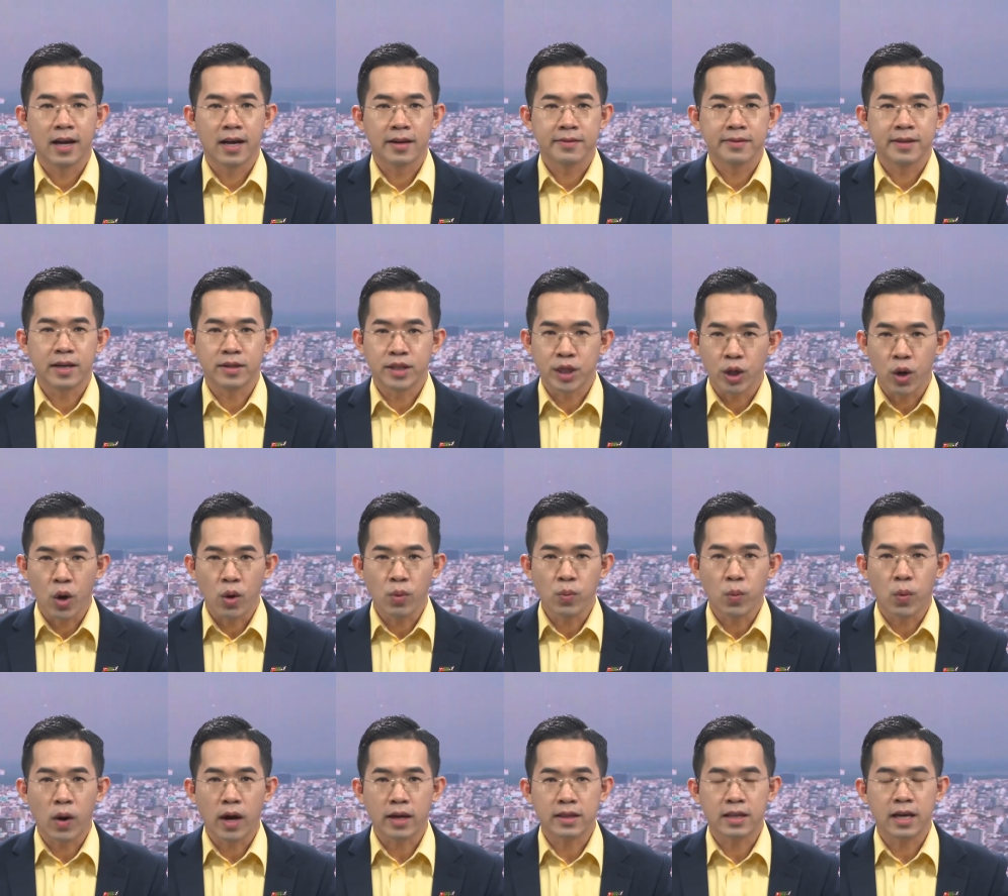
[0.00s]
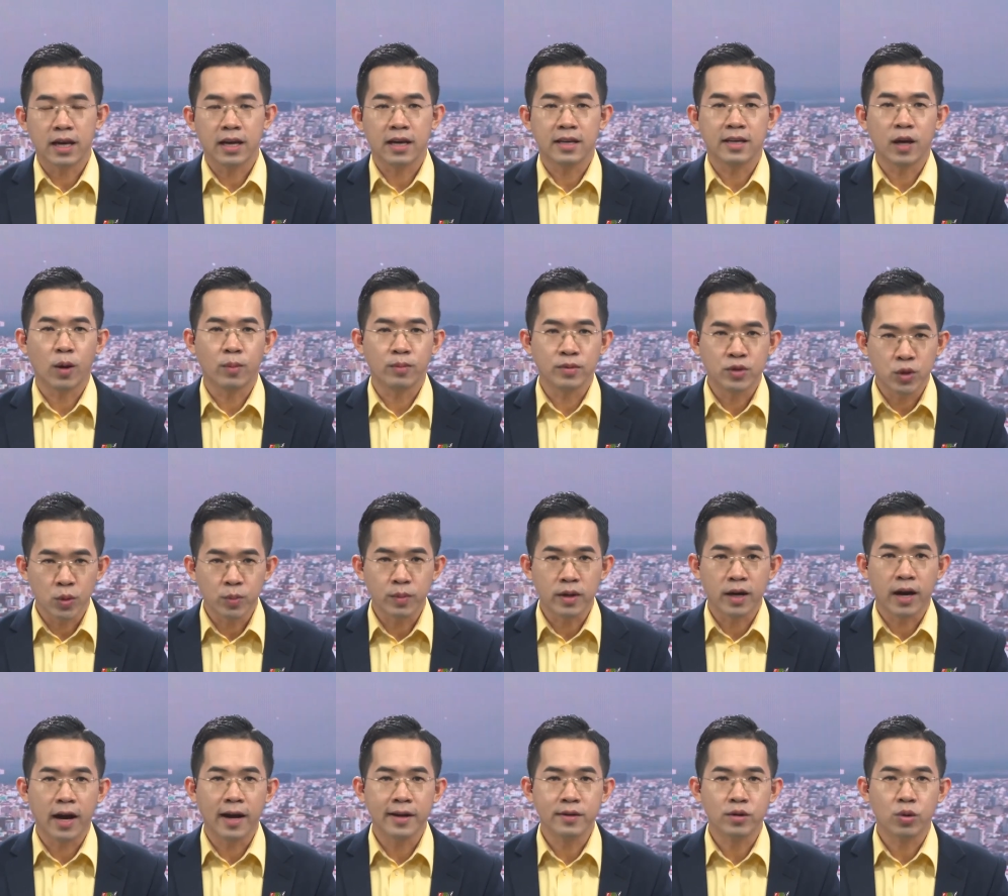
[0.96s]
Và chiều hôm qua thì dòng chung
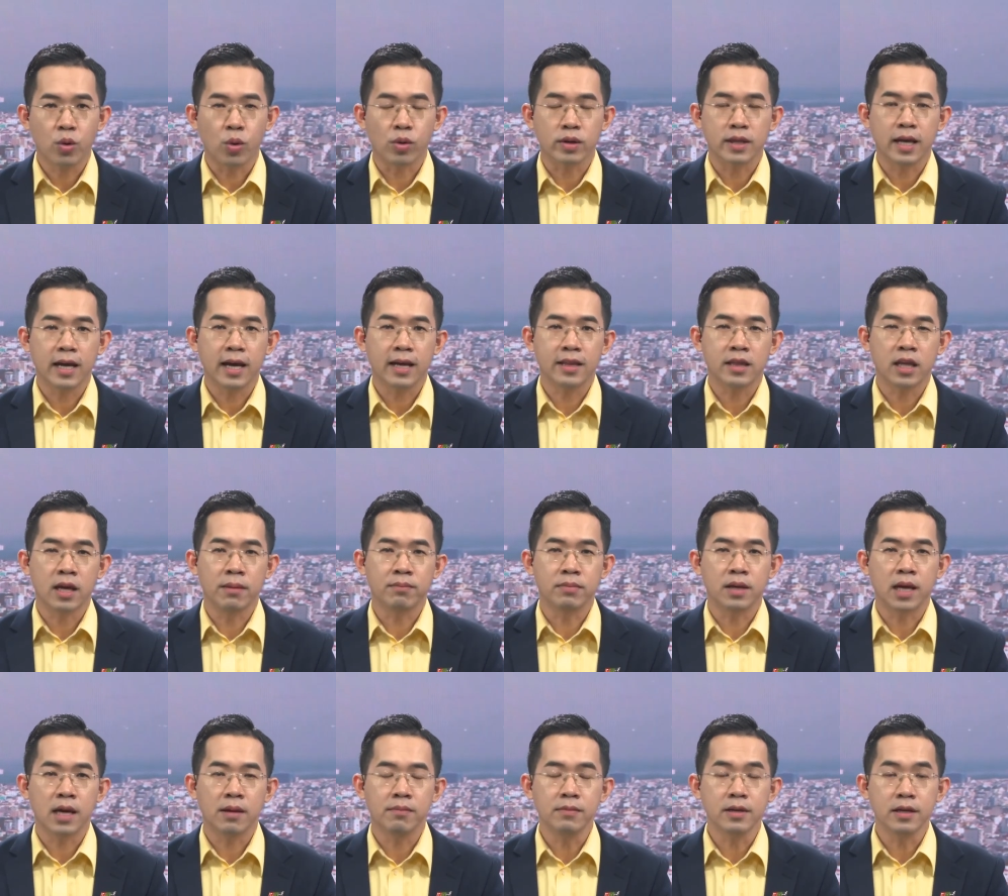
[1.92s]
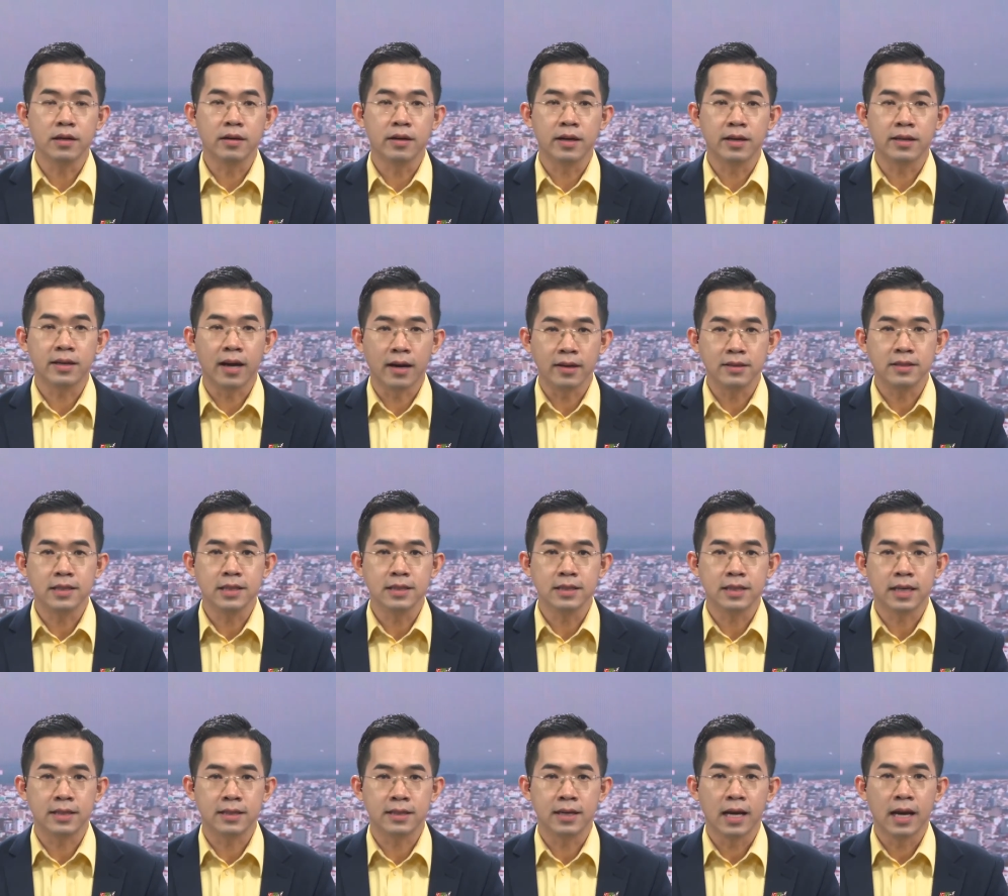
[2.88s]
kết cuộc thi tìm kiếm người dẫn chương
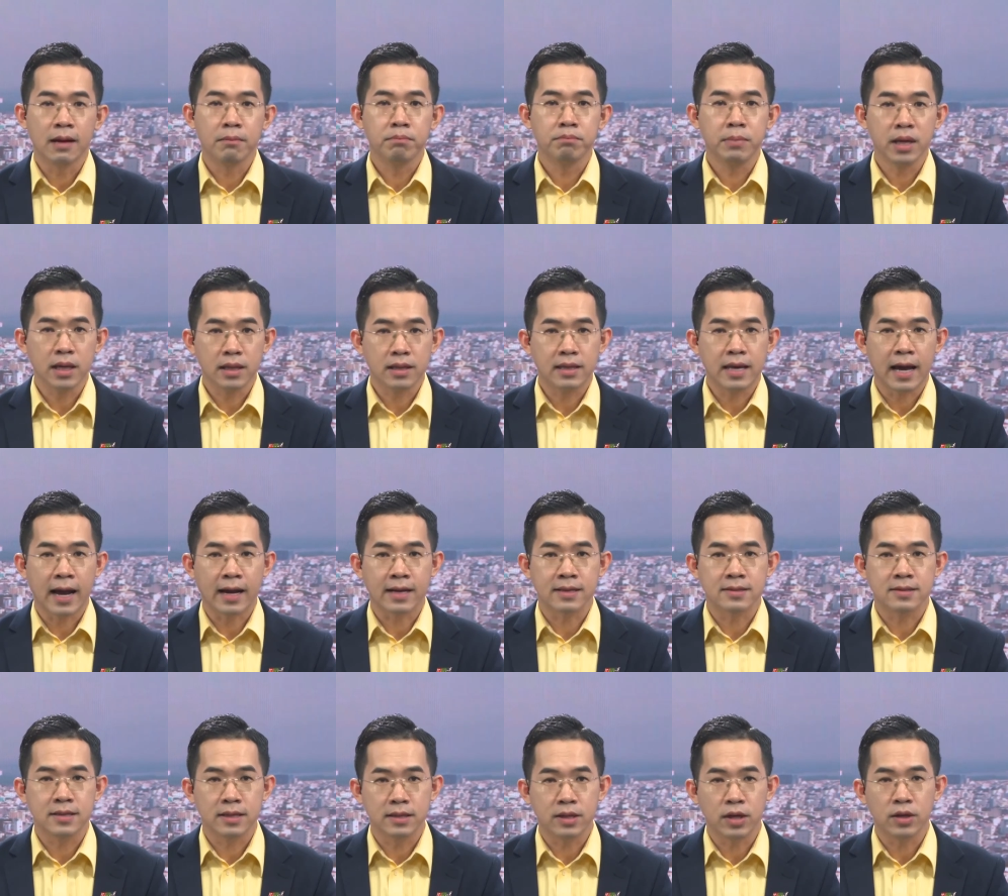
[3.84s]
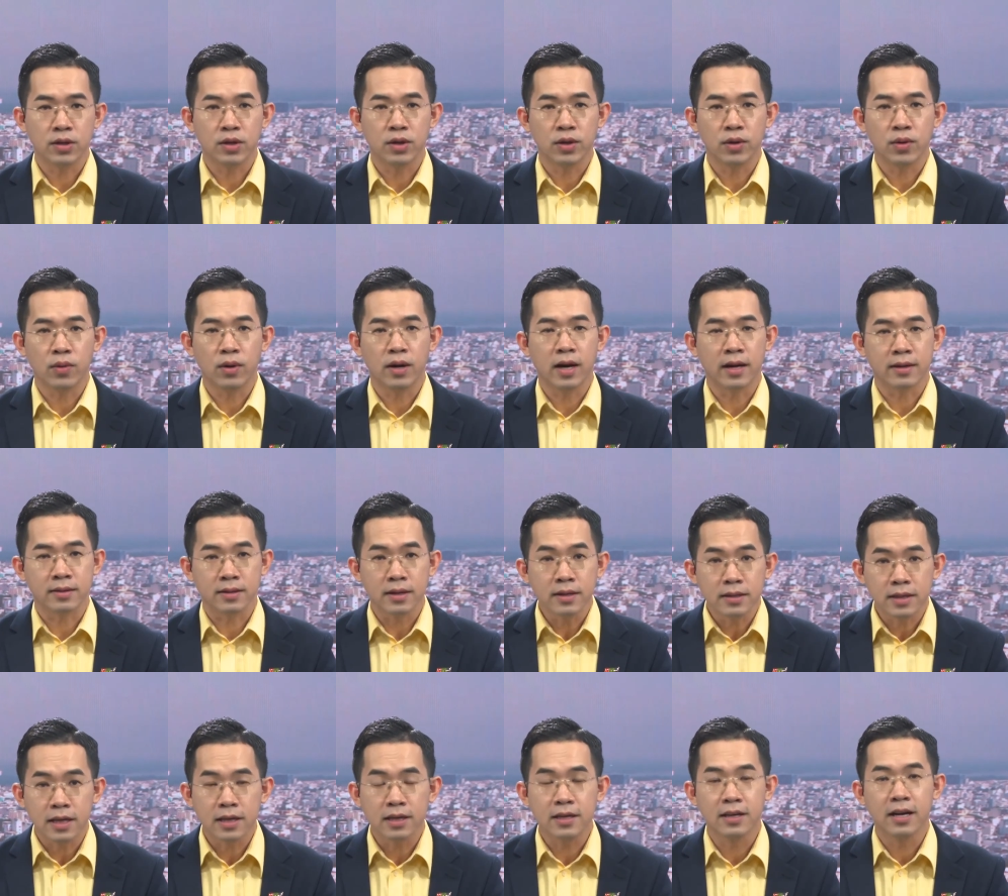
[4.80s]
trình miết vàng City U lần thứ
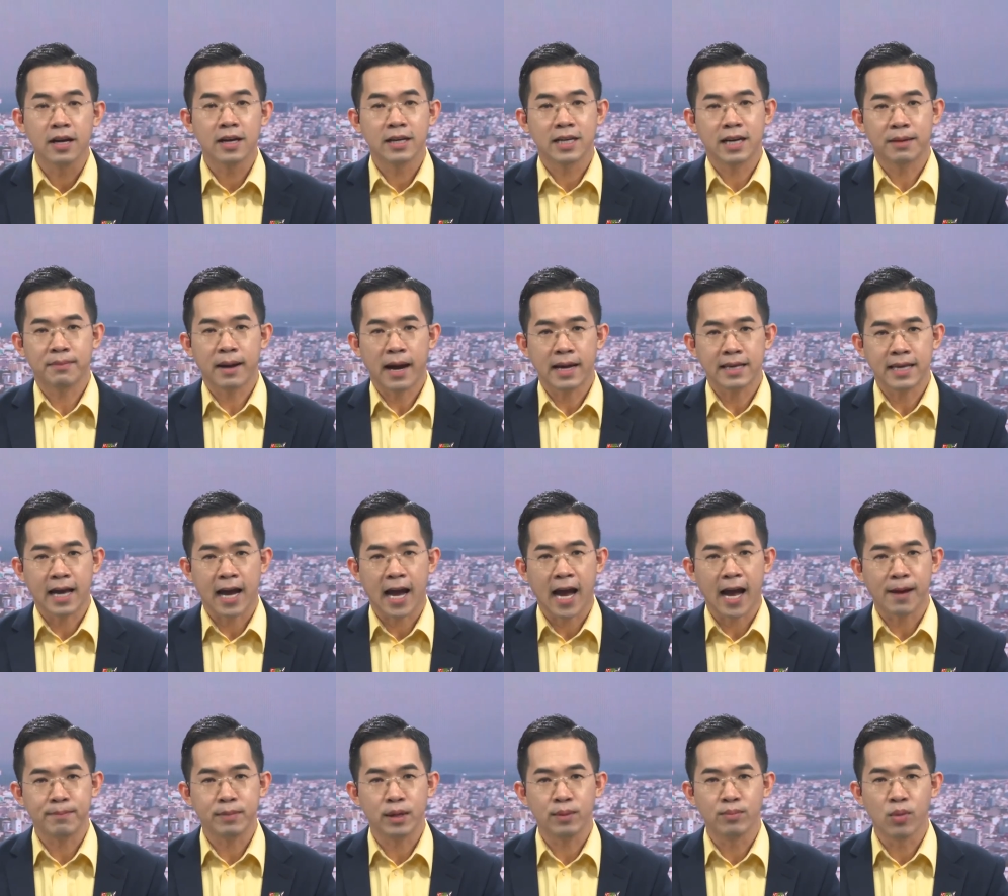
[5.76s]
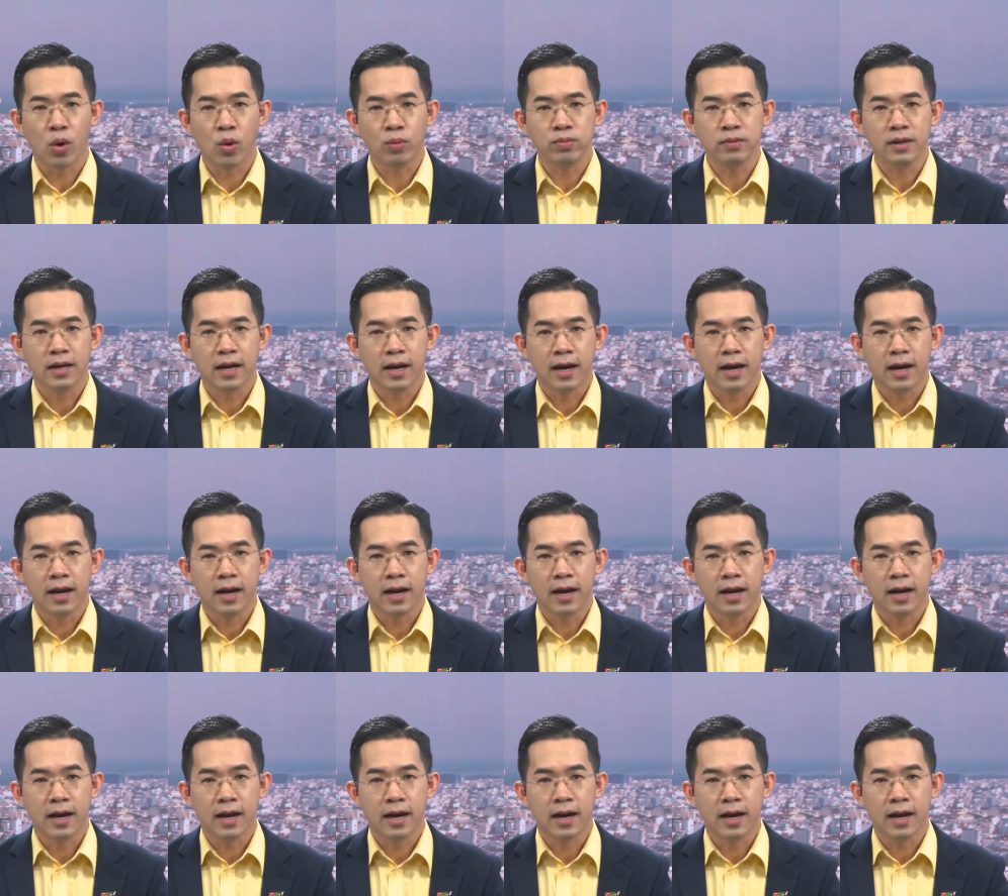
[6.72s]
tư năm 2024